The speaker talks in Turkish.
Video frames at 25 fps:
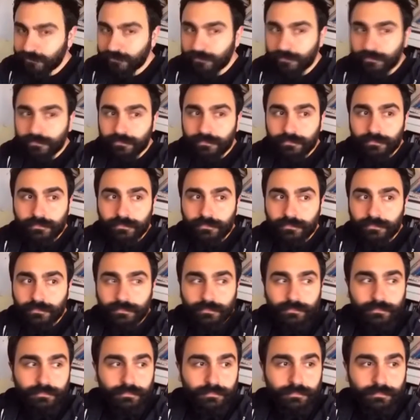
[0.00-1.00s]
Ahmet seni
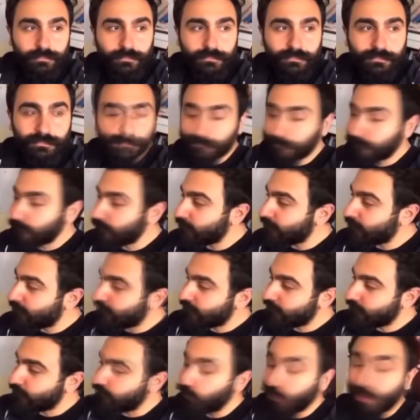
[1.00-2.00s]
işten çıkarmak
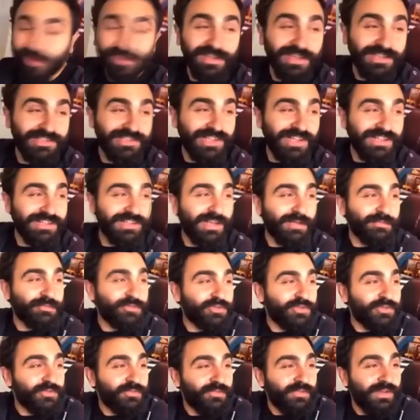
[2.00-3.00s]
zorundayım. Doğanay şalgam
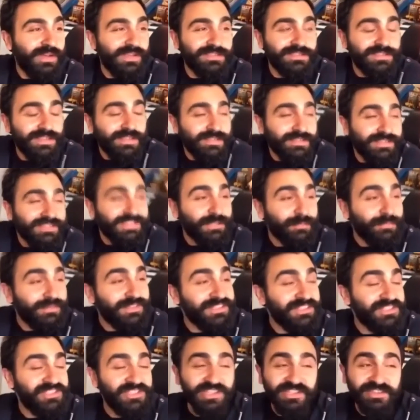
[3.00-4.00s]
suyun varsa kimin
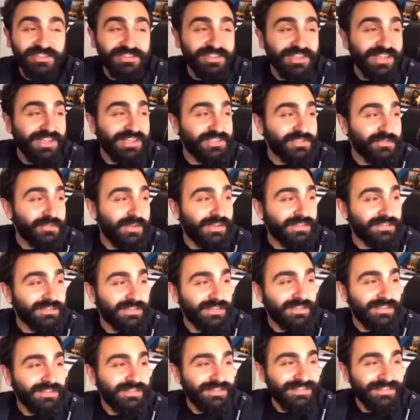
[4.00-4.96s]
işe ihtiyacı var ki?